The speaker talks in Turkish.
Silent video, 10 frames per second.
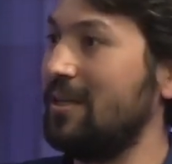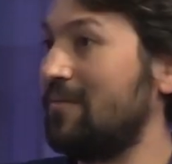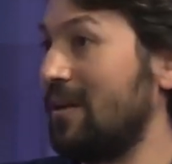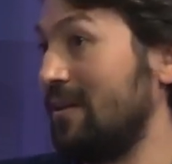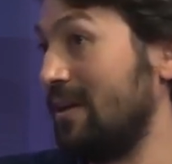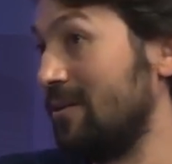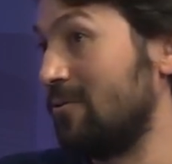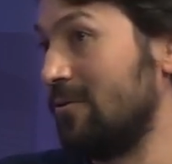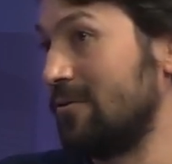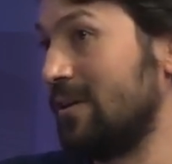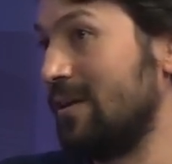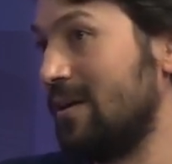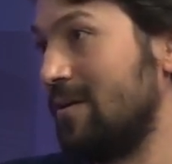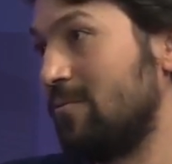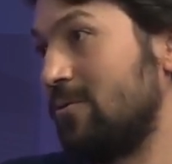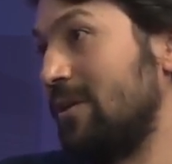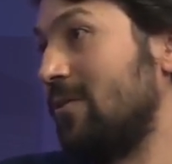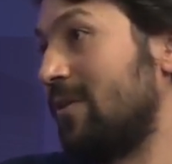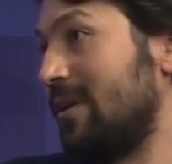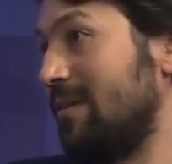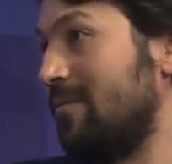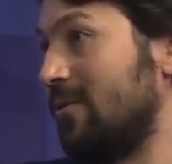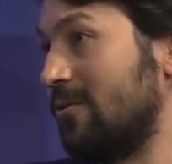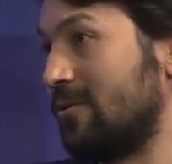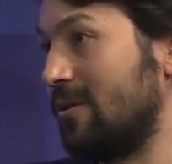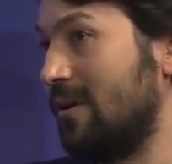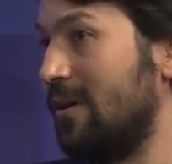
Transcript: imkanlarla da olsa bu dili öğrenilebiliyor.